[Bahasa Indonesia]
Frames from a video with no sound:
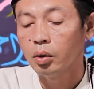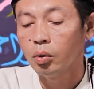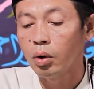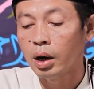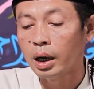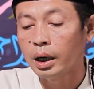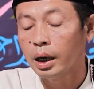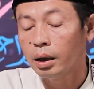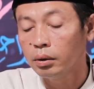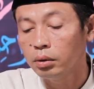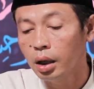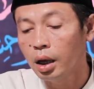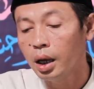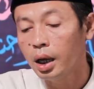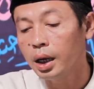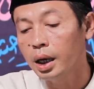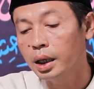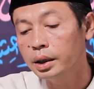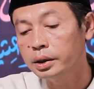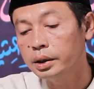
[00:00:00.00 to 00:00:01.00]
wa
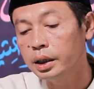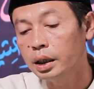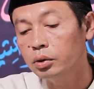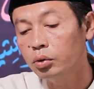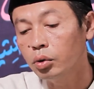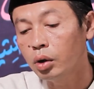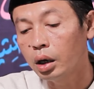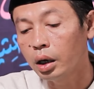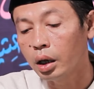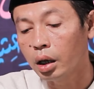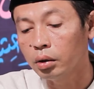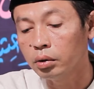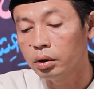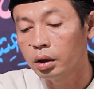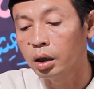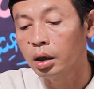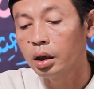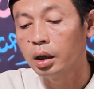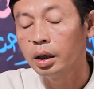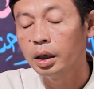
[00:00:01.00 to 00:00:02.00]
anallah lan satuhane
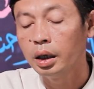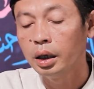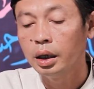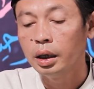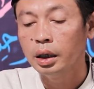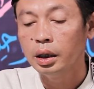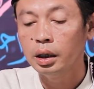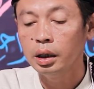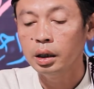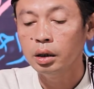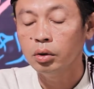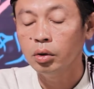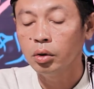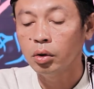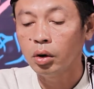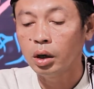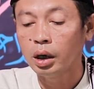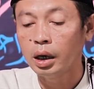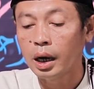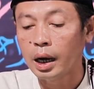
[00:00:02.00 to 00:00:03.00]
Allah iku
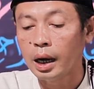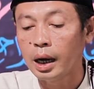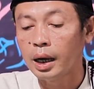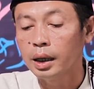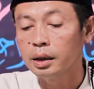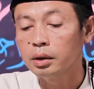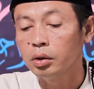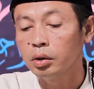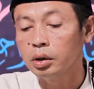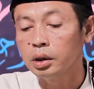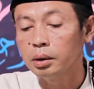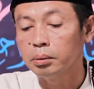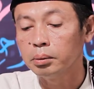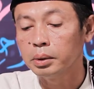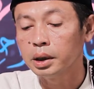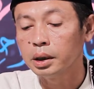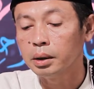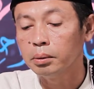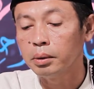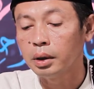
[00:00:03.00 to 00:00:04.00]
kan ahato
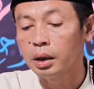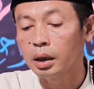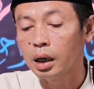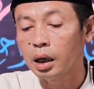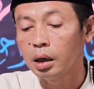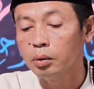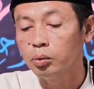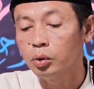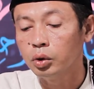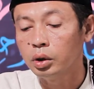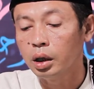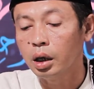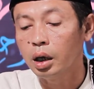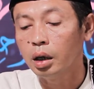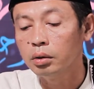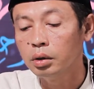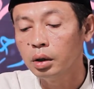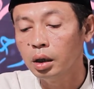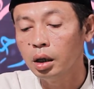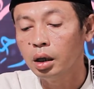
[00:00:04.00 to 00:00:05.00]
teman-teman ngaliputi
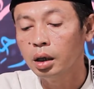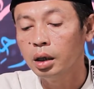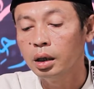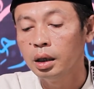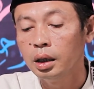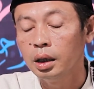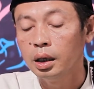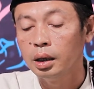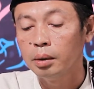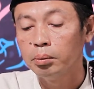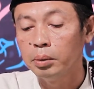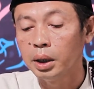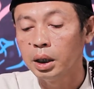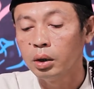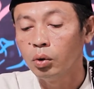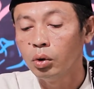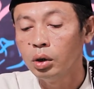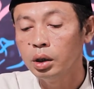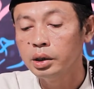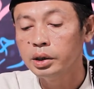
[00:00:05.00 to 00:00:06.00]
Allah
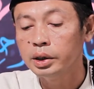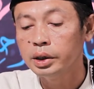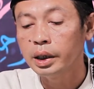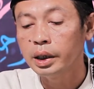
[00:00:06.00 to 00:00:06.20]
bikulli